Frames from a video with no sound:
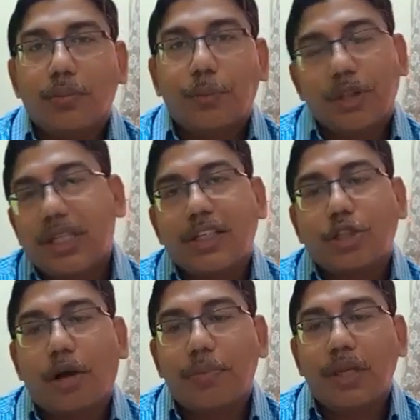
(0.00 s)
প্রত্যেকটা
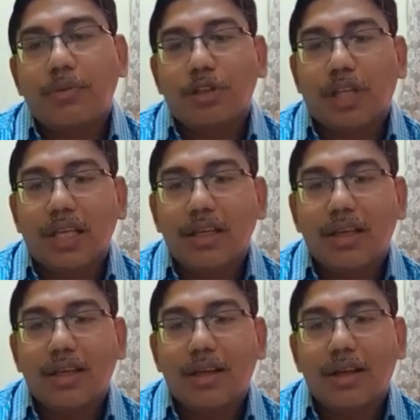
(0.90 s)
শব্দের মধ্যেই
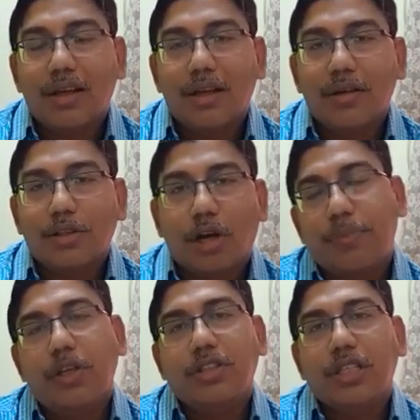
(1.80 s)

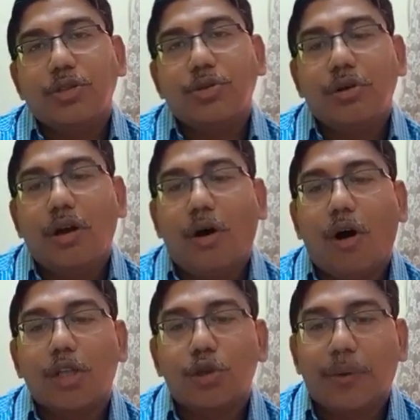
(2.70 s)
শব্দ হচ্ছে কিছুগুলো
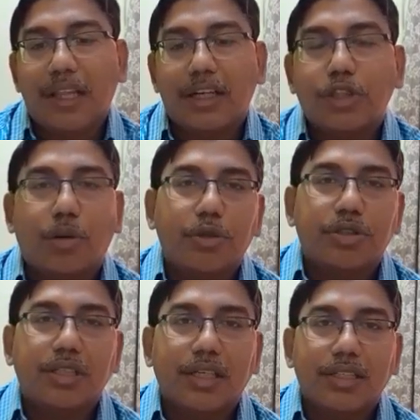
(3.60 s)
অর্থ উপাদানের
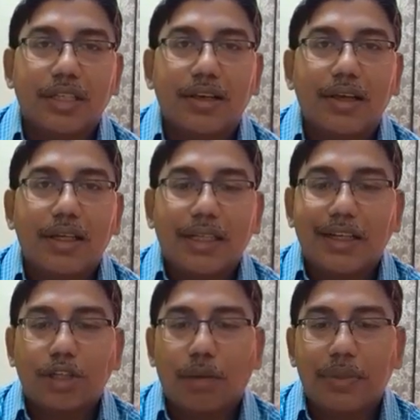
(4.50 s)
সমষ্টি থাকছে
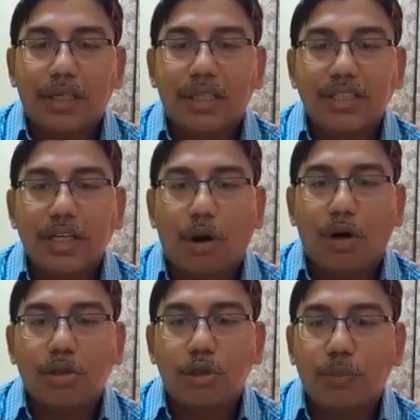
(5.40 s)
তাহলে শব্দার্থে সেই
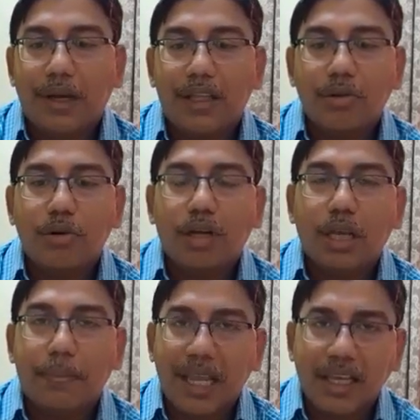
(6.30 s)
অর্থ
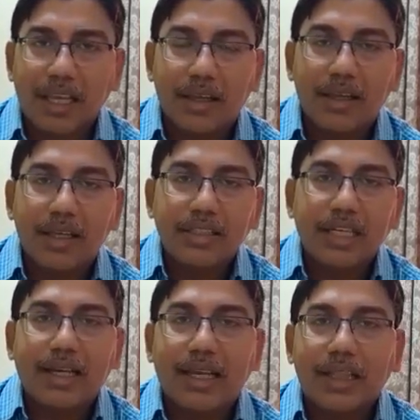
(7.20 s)
উপাদানগুলোকে ভেঙে
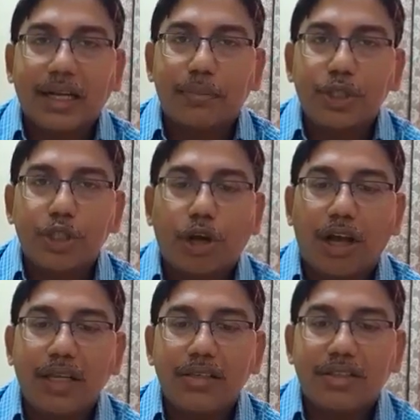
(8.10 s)
সেটাকে তার
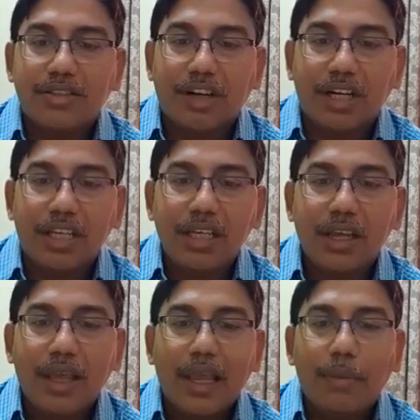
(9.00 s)
বিষয় শ্রেণী
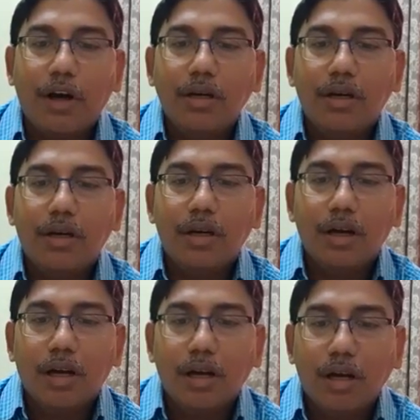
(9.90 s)
এবং
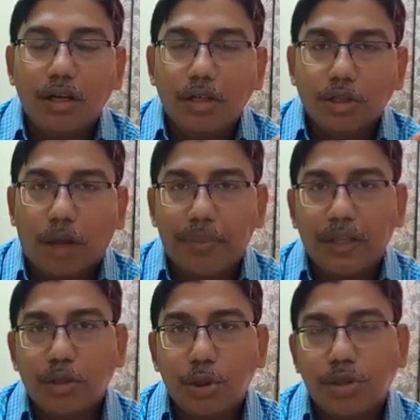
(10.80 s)

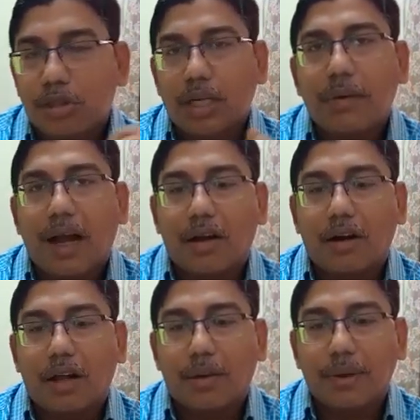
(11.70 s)
শব্দার্থ সূচিতাকে ভাগ
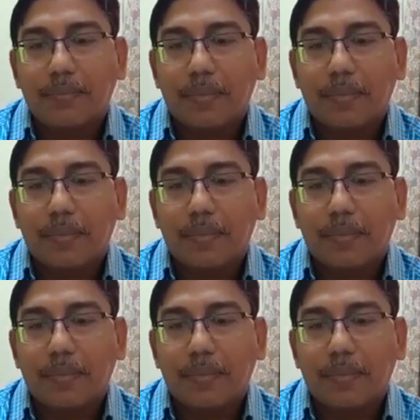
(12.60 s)
করা হবে